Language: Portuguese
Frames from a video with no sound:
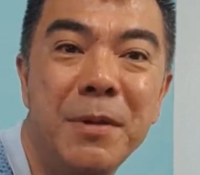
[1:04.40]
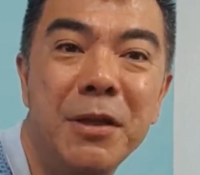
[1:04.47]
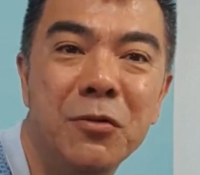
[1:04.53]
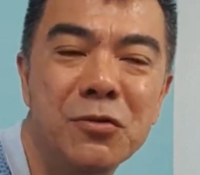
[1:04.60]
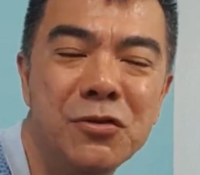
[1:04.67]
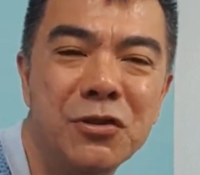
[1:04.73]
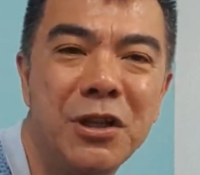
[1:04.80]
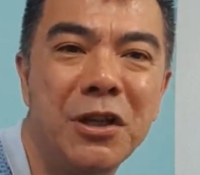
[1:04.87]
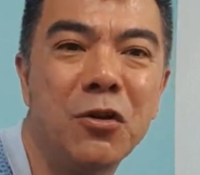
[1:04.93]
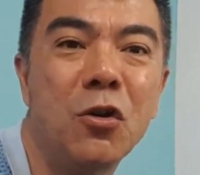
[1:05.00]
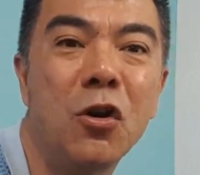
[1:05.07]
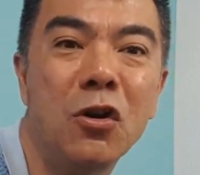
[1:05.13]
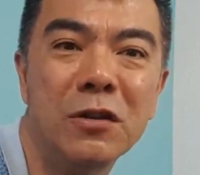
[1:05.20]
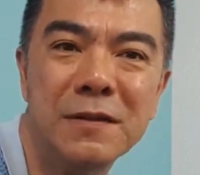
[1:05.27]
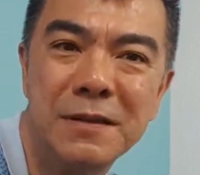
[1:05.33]
de amigos
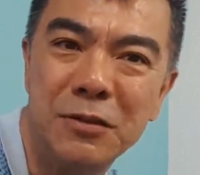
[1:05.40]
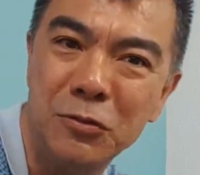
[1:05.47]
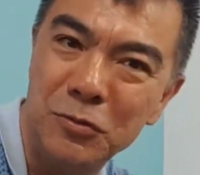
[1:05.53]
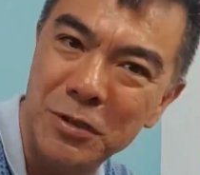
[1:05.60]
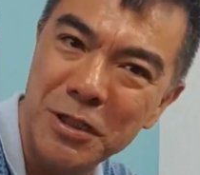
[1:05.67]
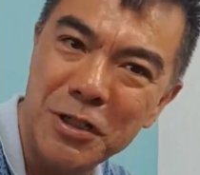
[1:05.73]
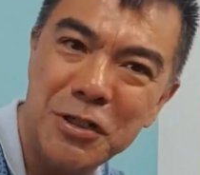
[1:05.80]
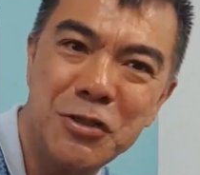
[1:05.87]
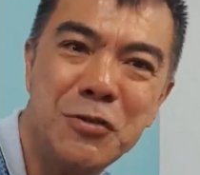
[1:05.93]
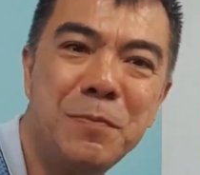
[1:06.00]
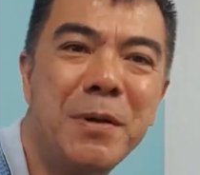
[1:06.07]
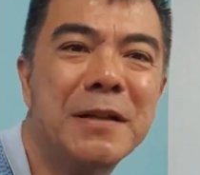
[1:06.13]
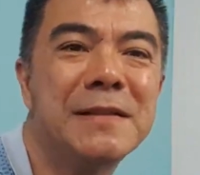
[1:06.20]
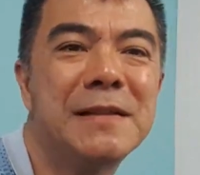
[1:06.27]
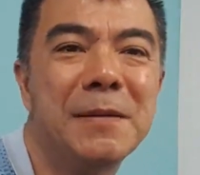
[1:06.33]
que gostam
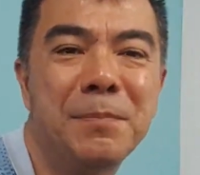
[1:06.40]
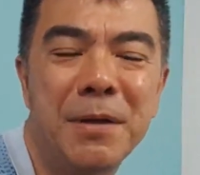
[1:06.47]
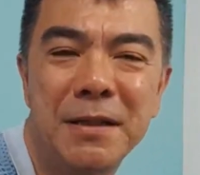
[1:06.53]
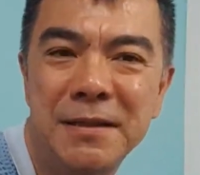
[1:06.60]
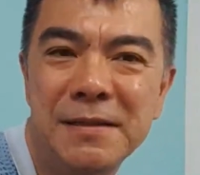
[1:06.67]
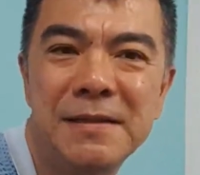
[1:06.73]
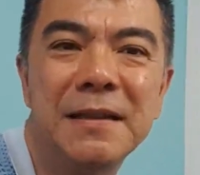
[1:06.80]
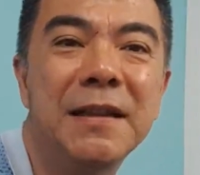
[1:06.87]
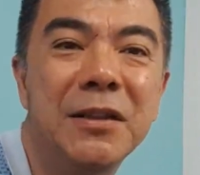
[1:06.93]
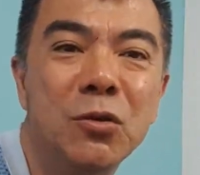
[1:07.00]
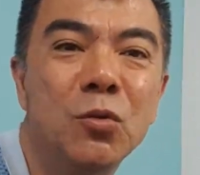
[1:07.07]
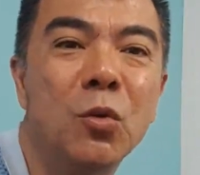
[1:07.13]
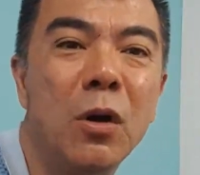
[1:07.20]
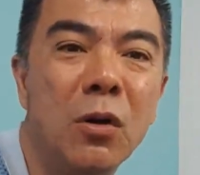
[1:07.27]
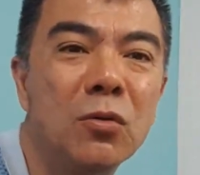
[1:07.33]
de participar desse
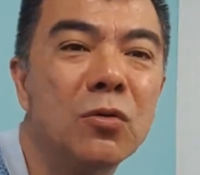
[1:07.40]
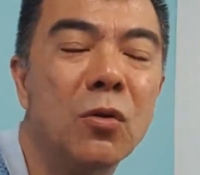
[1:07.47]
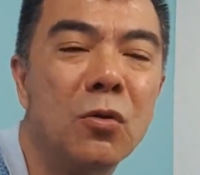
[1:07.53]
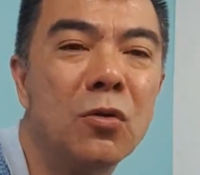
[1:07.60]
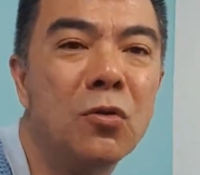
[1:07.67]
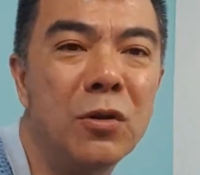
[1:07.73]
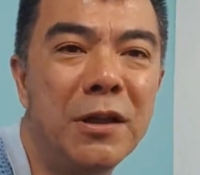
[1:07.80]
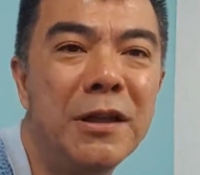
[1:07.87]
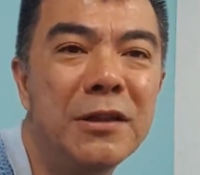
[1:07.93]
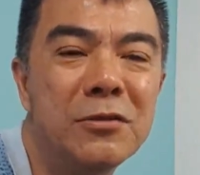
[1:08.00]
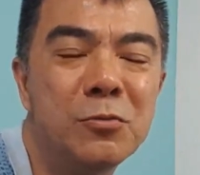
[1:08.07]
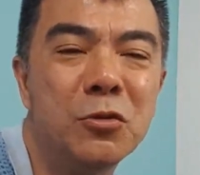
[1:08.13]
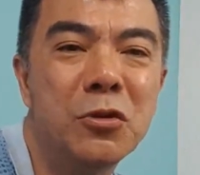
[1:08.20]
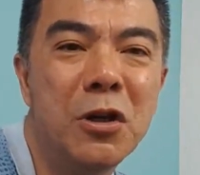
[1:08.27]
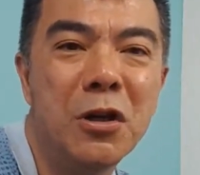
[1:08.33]
ritual do
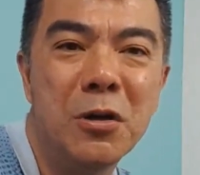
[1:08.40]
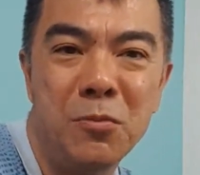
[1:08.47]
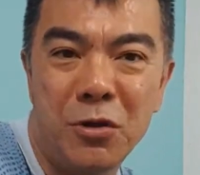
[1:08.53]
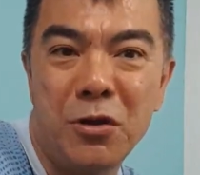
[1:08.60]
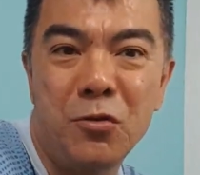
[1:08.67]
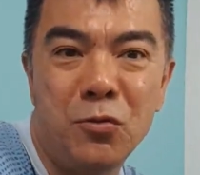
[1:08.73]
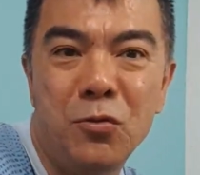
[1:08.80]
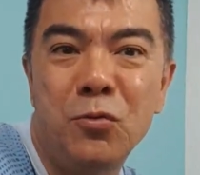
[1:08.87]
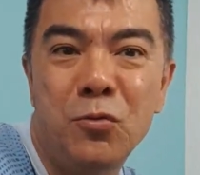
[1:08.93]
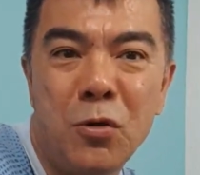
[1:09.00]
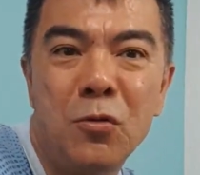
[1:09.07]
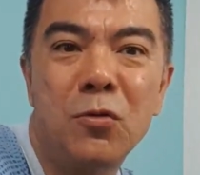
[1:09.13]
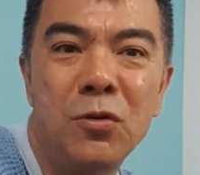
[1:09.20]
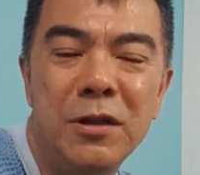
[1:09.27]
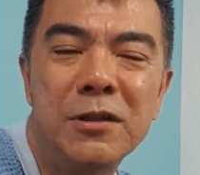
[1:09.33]
alcoolismo, porque
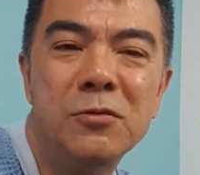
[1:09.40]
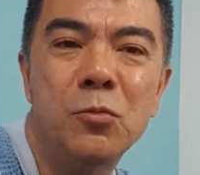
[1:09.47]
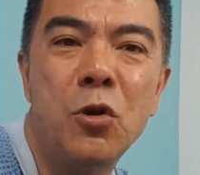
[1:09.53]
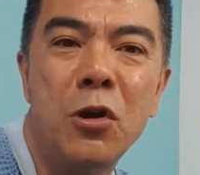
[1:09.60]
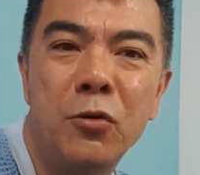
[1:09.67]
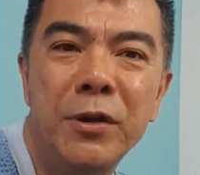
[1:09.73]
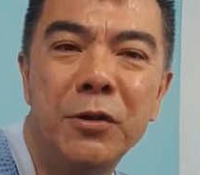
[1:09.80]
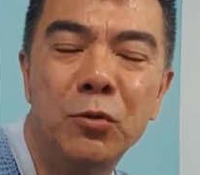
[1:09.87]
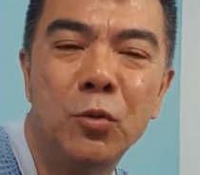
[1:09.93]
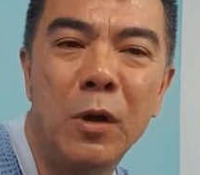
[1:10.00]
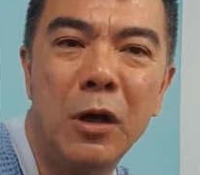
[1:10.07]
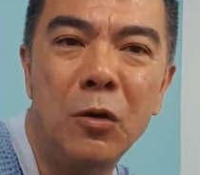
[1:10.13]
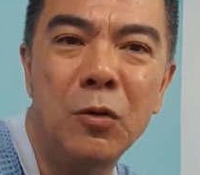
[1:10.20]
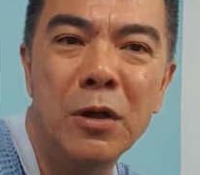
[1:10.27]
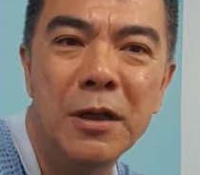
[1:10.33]
o alcoolismo é um
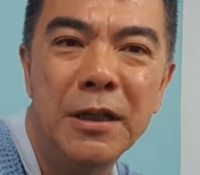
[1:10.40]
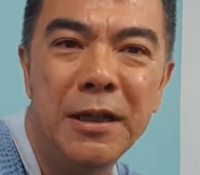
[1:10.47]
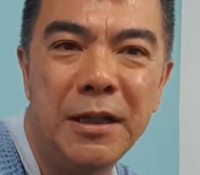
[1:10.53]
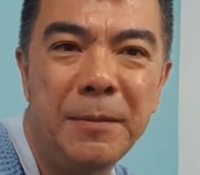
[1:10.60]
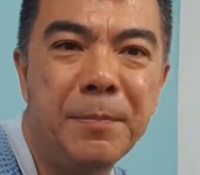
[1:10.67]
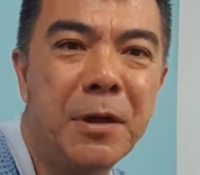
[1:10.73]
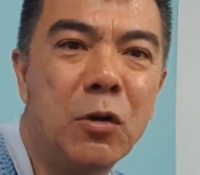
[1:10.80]
ritual.